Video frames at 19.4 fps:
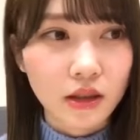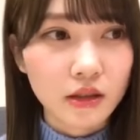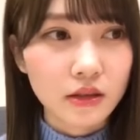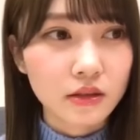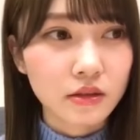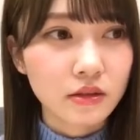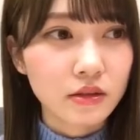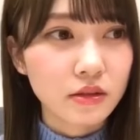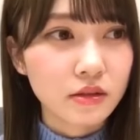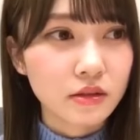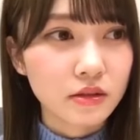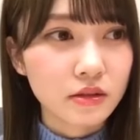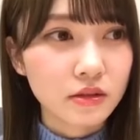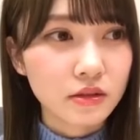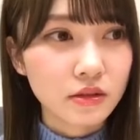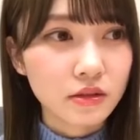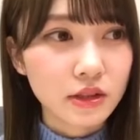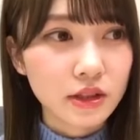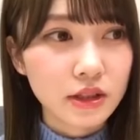あ
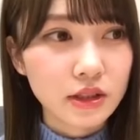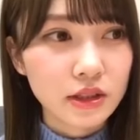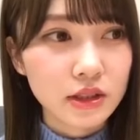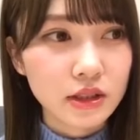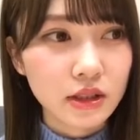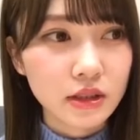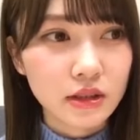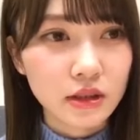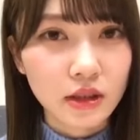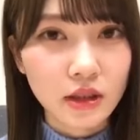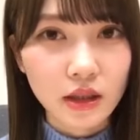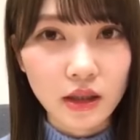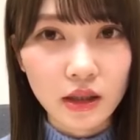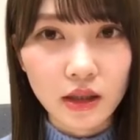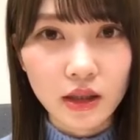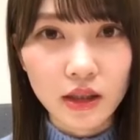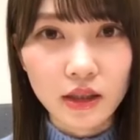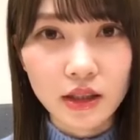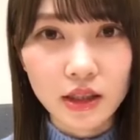のとしちゃん
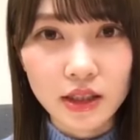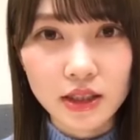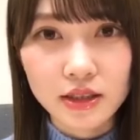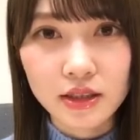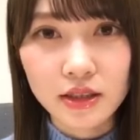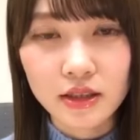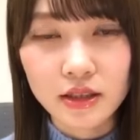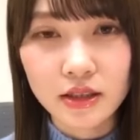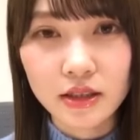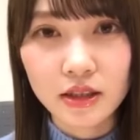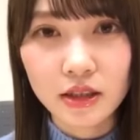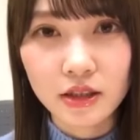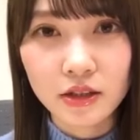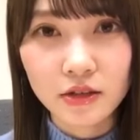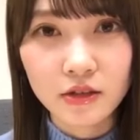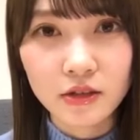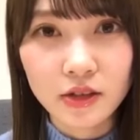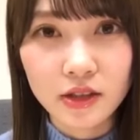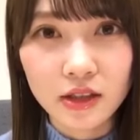が話してたら
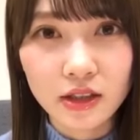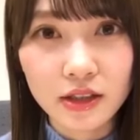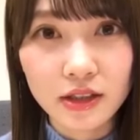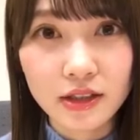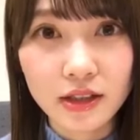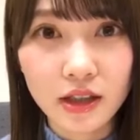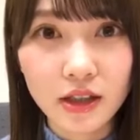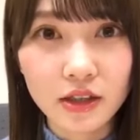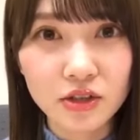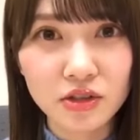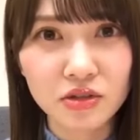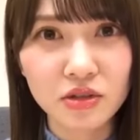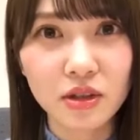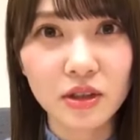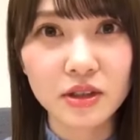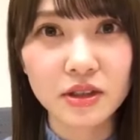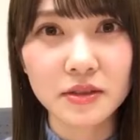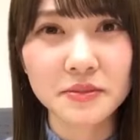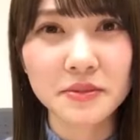急に会
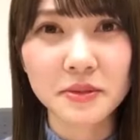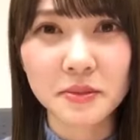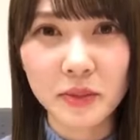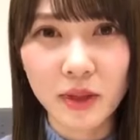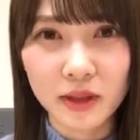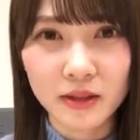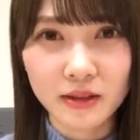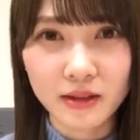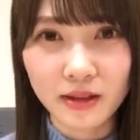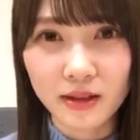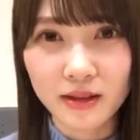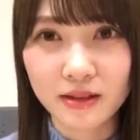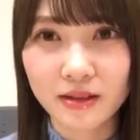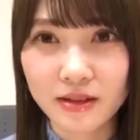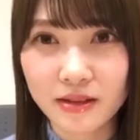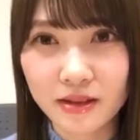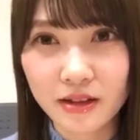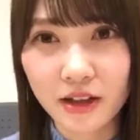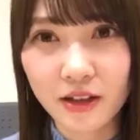場が全部真っ暗に
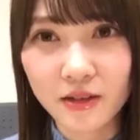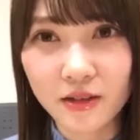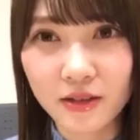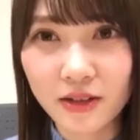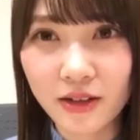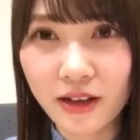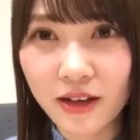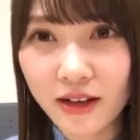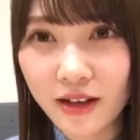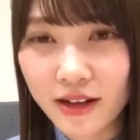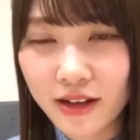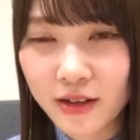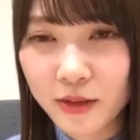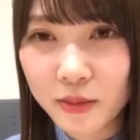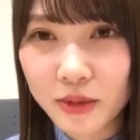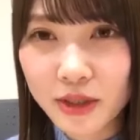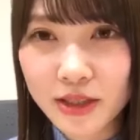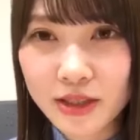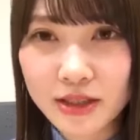なって、
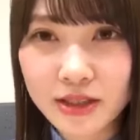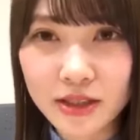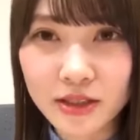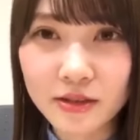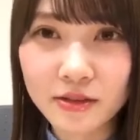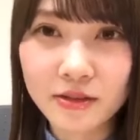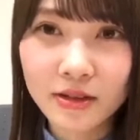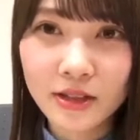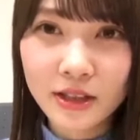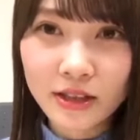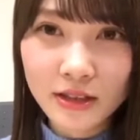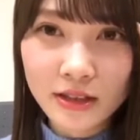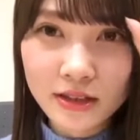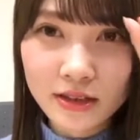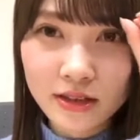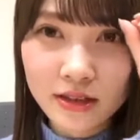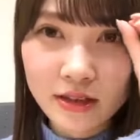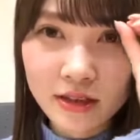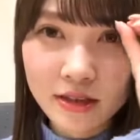めっちゃ怖
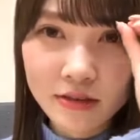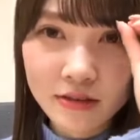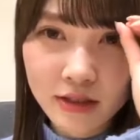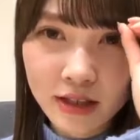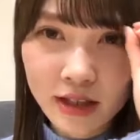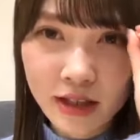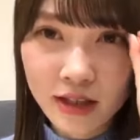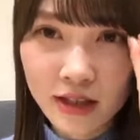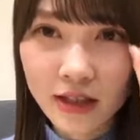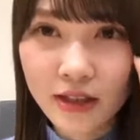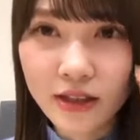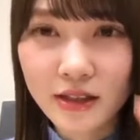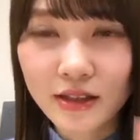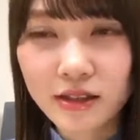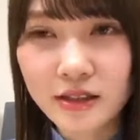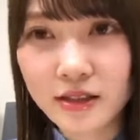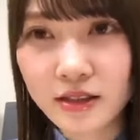かったよね。